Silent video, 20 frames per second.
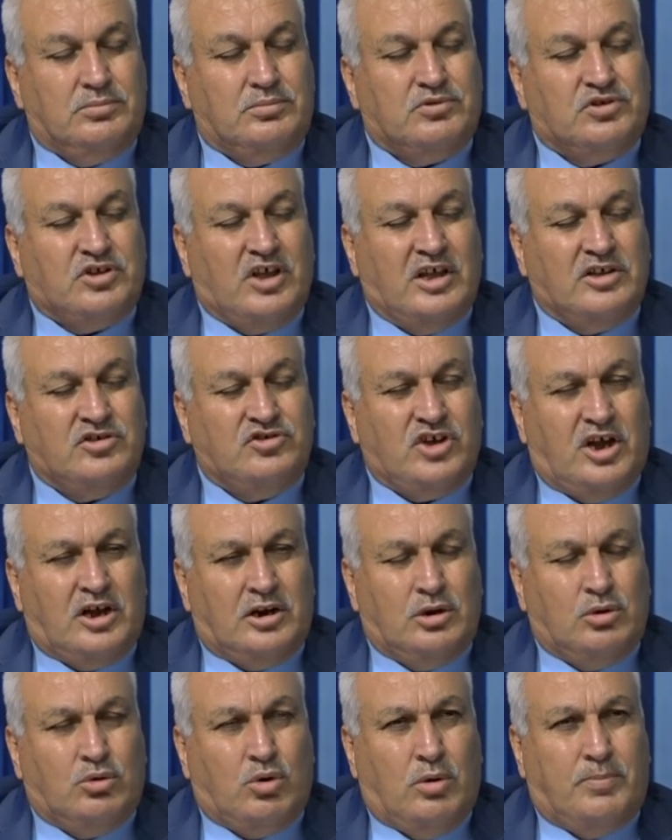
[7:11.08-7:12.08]

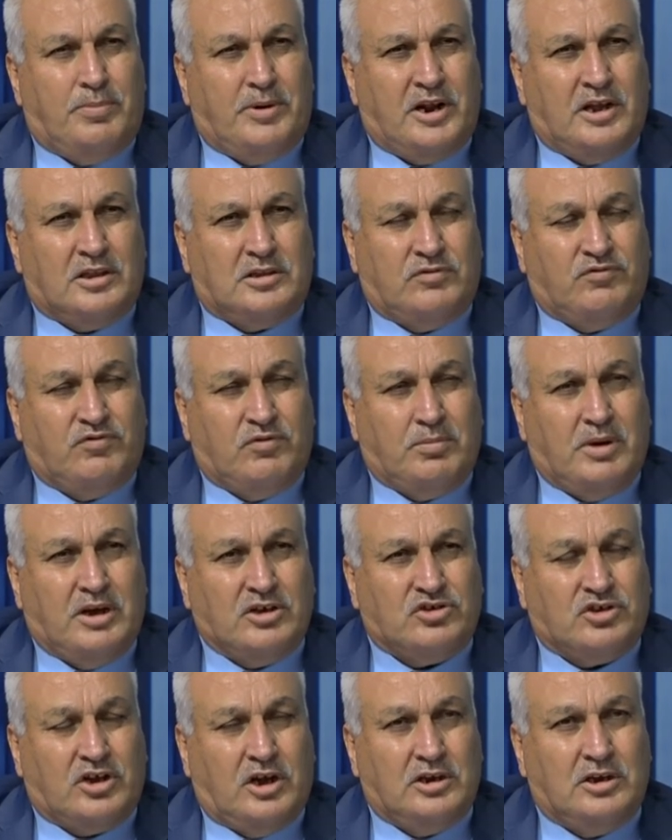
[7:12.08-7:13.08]
Sancaklı Kooperatifi
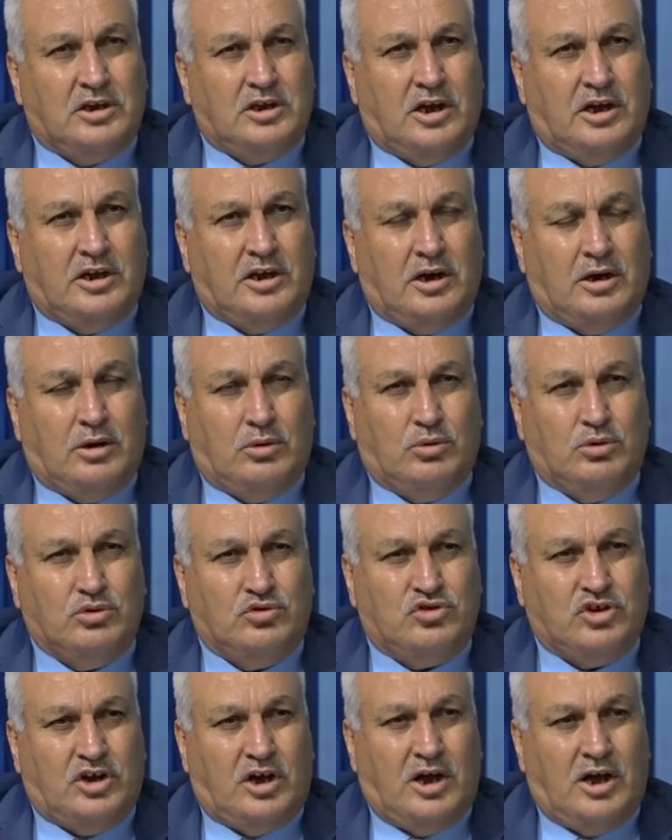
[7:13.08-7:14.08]
Başkanı Yahya
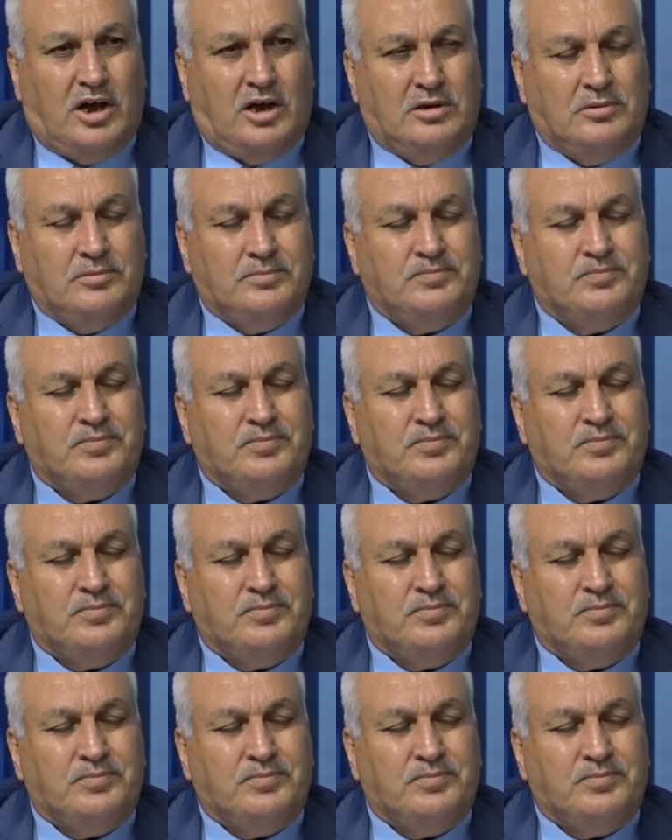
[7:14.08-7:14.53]
Ocağa,